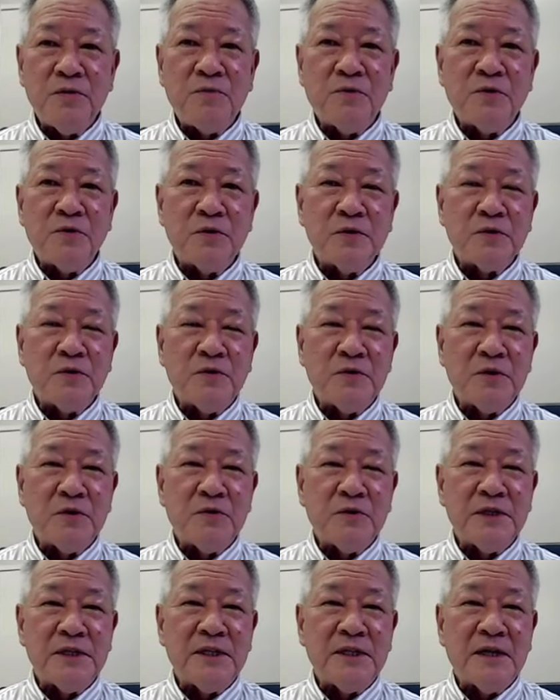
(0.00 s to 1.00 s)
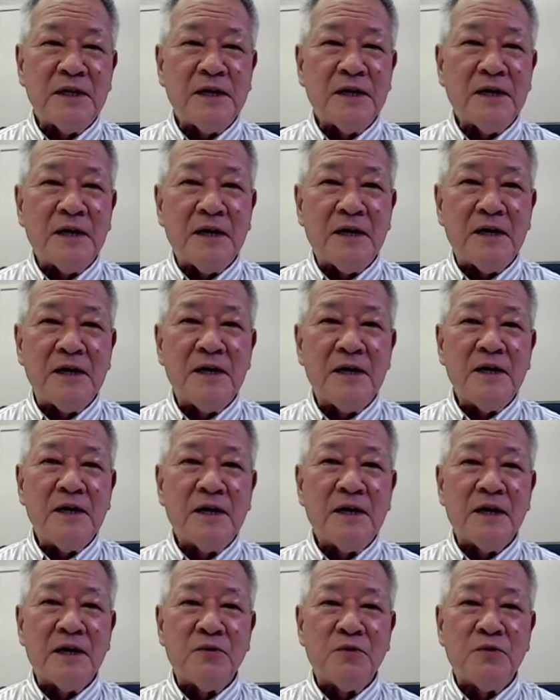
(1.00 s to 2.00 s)
いうものを増強しながら
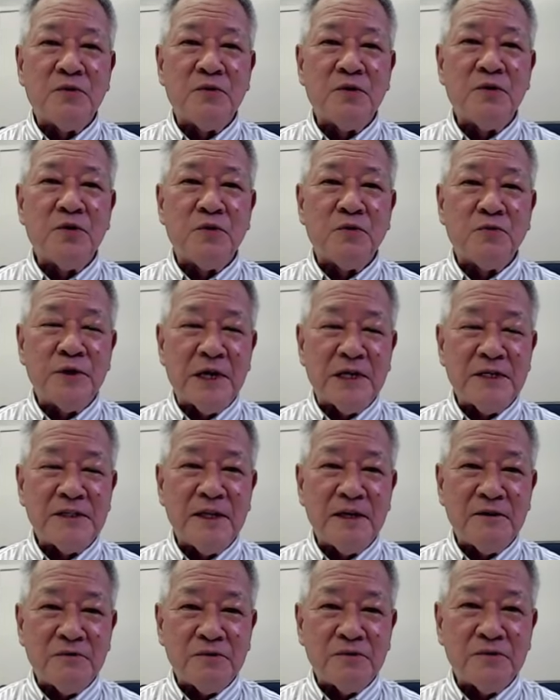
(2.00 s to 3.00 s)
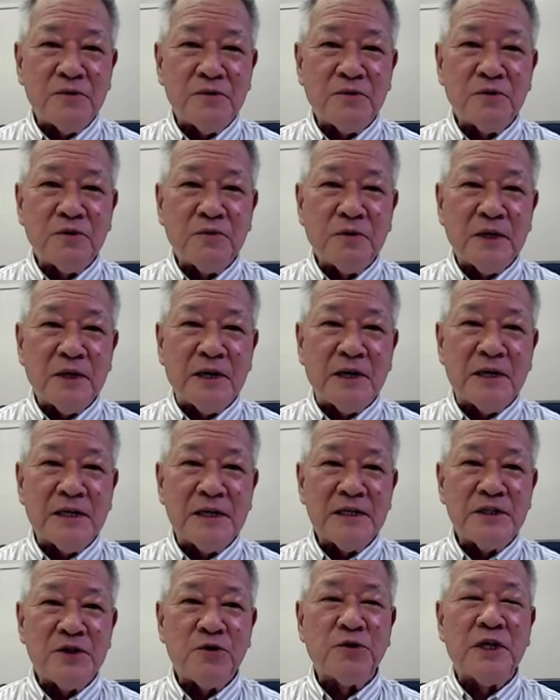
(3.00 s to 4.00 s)
あの量を増やしていくということは
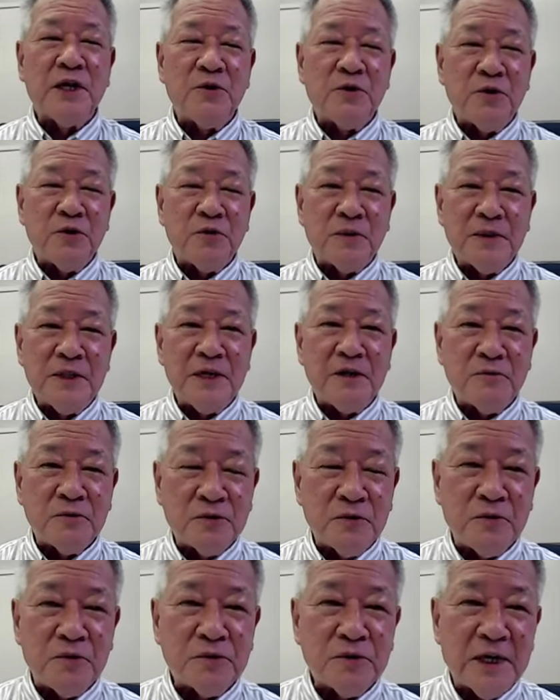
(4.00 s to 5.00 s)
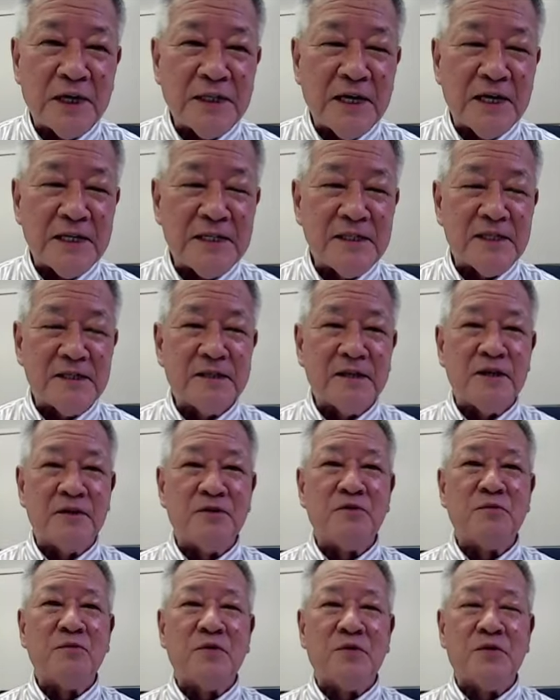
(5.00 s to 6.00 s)
所定の量までいくということが大事ですけ
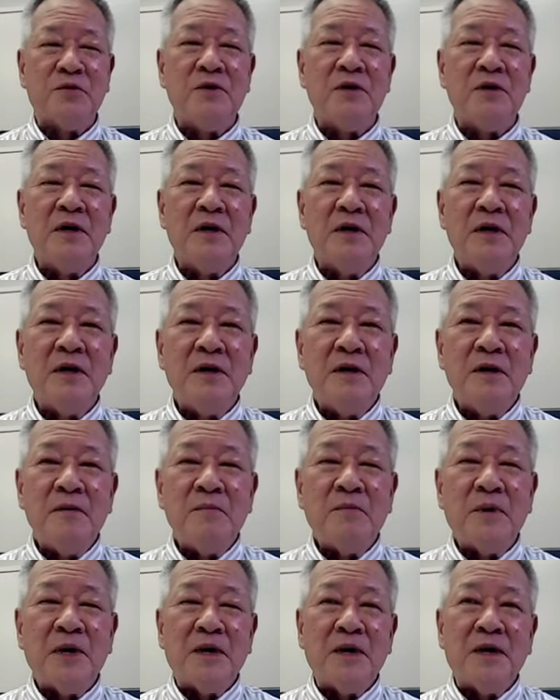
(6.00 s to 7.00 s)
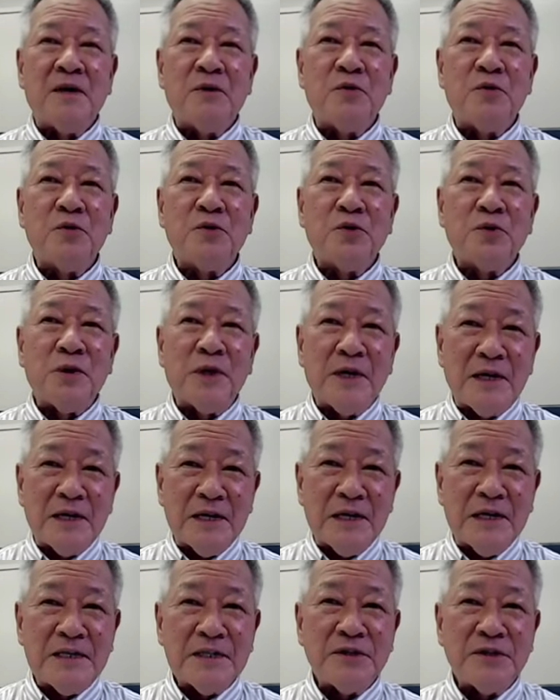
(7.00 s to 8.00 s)
れどもまあ本当
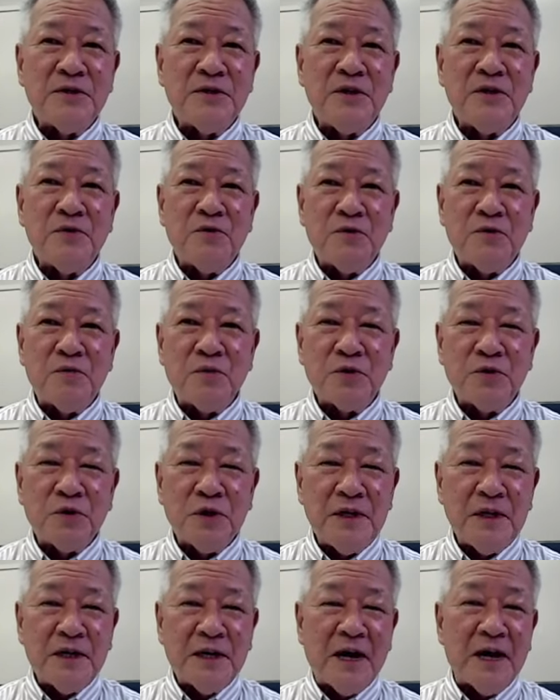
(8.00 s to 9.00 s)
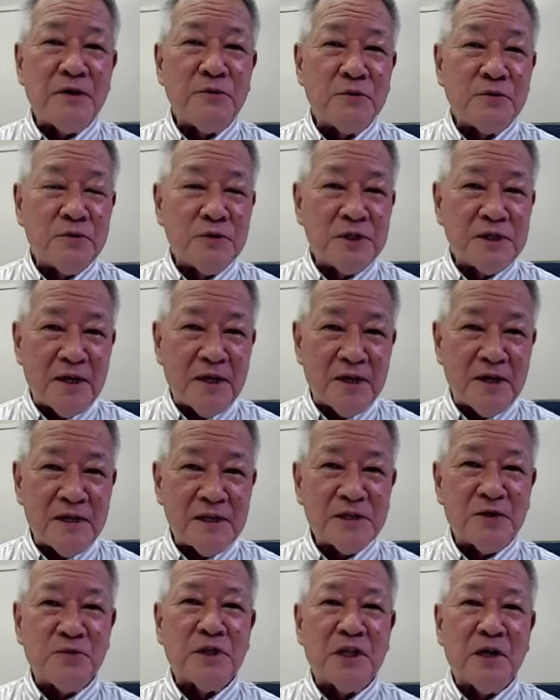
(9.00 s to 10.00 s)
は水位を元に回復して
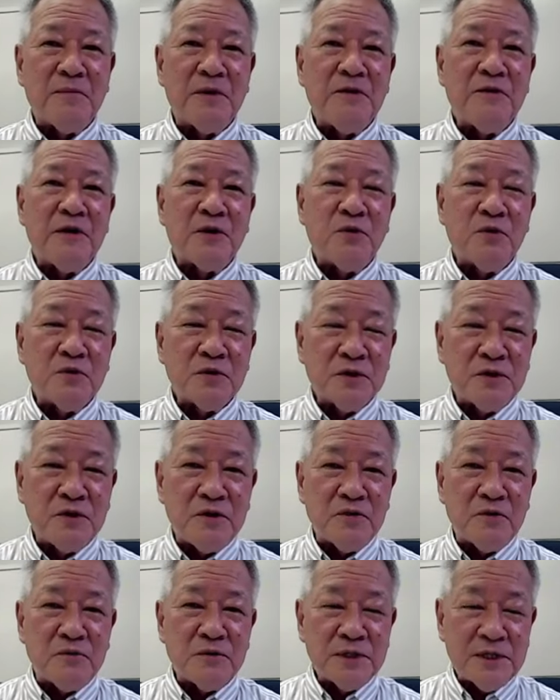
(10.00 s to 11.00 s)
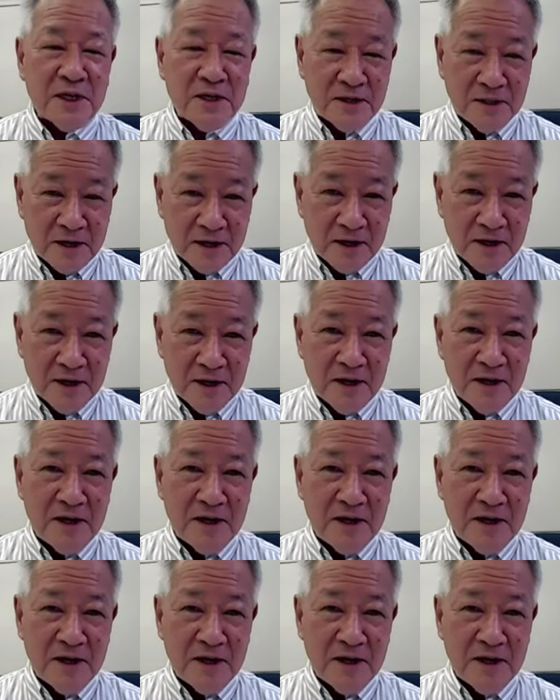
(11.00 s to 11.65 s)
そのためには漏水を防いで、うん